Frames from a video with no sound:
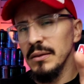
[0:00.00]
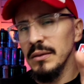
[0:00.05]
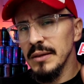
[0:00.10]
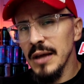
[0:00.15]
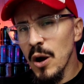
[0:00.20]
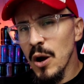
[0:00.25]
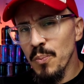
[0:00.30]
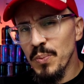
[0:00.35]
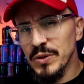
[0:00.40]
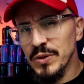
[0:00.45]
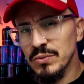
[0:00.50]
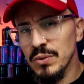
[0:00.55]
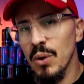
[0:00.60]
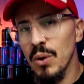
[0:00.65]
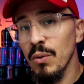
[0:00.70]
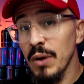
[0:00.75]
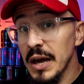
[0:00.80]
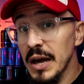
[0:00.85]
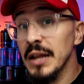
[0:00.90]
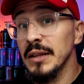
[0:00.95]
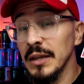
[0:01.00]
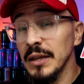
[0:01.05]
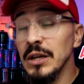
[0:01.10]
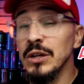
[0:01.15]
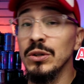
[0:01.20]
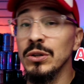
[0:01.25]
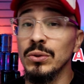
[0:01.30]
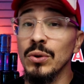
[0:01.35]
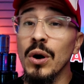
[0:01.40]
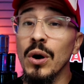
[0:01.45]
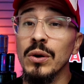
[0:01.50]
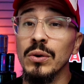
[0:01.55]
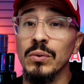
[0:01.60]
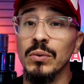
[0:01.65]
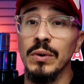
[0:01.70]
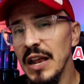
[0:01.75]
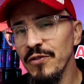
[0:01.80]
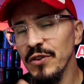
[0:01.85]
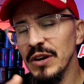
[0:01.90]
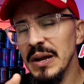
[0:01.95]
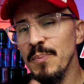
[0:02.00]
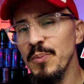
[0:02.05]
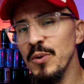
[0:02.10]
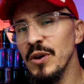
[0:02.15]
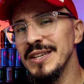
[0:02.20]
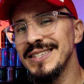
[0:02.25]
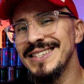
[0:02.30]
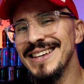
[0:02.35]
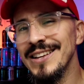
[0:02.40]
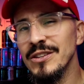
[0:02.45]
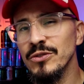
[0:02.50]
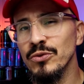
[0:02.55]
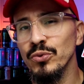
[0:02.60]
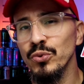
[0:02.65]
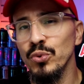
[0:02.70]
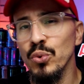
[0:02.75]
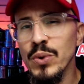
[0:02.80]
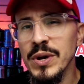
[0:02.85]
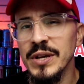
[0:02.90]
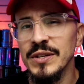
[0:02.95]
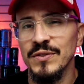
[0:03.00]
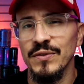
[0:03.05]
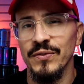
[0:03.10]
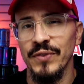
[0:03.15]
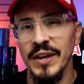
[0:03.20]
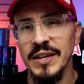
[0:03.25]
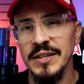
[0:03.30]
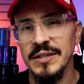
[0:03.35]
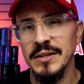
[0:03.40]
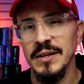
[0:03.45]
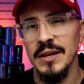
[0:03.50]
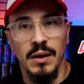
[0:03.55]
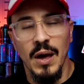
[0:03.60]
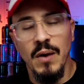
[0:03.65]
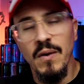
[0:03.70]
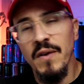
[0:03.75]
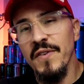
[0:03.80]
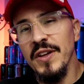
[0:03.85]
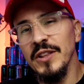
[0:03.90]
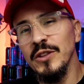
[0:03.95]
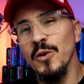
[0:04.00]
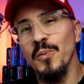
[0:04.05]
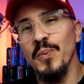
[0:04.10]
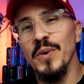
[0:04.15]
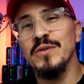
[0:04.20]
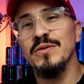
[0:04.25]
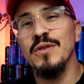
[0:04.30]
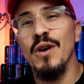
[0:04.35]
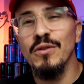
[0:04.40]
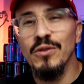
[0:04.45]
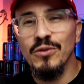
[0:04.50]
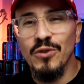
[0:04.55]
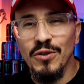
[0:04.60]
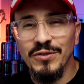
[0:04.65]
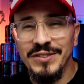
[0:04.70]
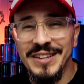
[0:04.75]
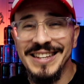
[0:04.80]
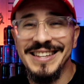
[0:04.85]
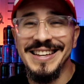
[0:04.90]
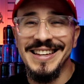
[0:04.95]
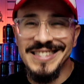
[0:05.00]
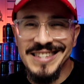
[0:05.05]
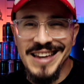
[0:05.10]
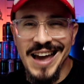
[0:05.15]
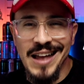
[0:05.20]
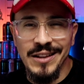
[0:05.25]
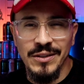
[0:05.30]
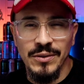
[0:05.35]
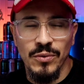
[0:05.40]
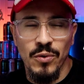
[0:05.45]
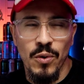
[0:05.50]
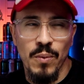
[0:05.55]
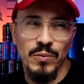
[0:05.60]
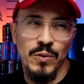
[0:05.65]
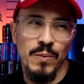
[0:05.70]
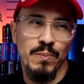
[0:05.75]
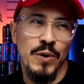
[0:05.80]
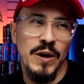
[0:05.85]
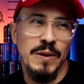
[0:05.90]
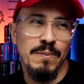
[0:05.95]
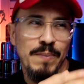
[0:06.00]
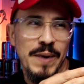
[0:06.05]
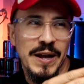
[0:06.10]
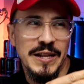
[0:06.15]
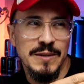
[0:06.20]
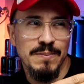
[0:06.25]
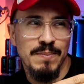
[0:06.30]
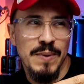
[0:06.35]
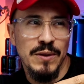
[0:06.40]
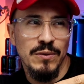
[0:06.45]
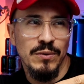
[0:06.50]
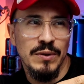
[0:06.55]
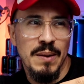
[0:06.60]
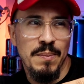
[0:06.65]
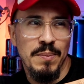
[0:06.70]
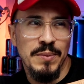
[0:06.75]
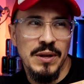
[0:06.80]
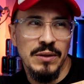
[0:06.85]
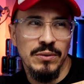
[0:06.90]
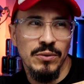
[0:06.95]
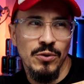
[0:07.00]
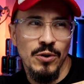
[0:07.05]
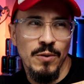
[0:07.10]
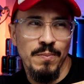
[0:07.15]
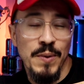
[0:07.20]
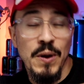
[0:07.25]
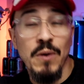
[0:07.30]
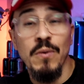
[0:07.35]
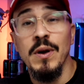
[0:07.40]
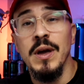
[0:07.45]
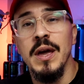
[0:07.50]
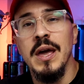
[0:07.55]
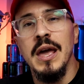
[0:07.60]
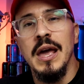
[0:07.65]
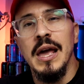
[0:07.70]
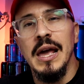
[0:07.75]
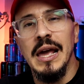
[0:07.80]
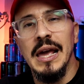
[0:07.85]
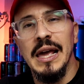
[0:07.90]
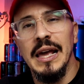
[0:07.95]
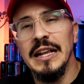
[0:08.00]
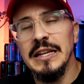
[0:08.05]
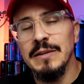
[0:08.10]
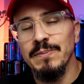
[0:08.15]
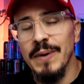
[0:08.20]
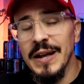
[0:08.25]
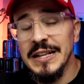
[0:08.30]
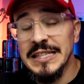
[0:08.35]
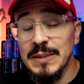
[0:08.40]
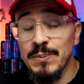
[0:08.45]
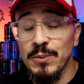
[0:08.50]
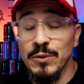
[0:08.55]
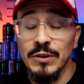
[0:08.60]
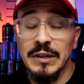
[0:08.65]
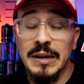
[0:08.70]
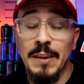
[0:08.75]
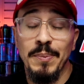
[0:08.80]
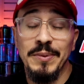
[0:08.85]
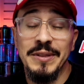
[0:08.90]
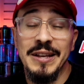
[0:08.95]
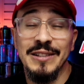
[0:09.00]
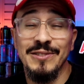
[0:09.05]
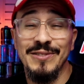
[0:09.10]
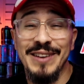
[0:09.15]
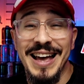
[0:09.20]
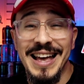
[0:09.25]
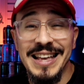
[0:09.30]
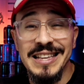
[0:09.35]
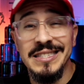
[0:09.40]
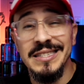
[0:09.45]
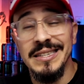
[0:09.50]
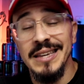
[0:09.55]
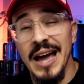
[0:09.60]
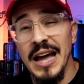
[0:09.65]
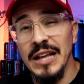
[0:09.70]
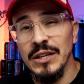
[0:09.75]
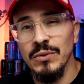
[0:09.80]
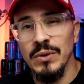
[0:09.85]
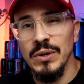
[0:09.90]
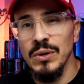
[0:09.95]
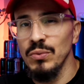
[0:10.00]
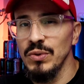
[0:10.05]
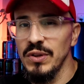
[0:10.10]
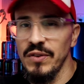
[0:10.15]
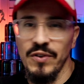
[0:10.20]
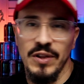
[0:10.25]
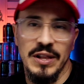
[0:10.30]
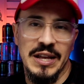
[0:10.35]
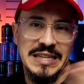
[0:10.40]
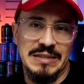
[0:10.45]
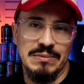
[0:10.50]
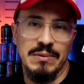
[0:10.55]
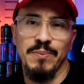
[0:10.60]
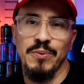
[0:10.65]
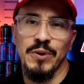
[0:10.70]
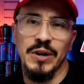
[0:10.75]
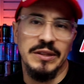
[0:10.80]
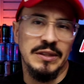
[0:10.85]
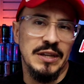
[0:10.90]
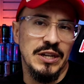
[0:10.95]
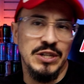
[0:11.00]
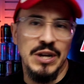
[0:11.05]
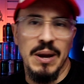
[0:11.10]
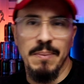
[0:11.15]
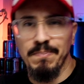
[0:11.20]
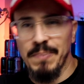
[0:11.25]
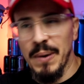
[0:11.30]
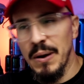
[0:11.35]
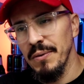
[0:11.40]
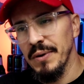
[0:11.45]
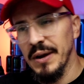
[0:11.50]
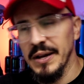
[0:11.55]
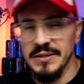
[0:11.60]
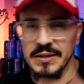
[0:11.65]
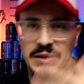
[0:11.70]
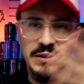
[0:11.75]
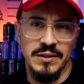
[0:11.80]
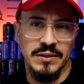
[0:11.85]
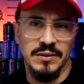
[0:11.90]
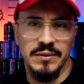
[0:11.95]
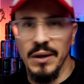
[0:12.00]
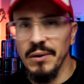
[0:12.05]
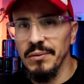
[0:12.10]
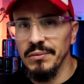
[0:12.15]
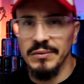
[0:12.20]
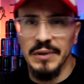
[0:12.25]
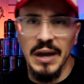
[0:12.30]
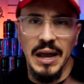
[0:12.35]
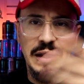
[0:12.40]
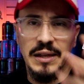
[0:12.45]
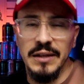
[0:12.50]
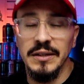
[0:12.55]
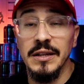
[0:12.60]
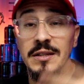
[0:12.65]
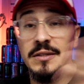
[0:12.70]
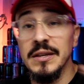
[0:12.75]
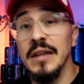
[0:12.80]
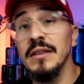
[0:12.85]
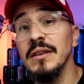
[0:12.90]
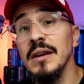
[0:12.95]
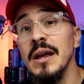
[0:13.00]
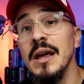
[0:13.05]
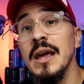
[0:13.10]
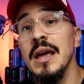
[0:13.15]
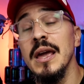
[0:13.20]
Não, pessoal, o cara tem histórico. Ele foi campeão asiático duas vezes. É um evento que o pessoal do continente asiático, como não pode participar do campeonato europeu, eles participam do campeonato asiático e o nível é lá em cima, porque tem Japão, Cazaquistão, Tailândia, etc.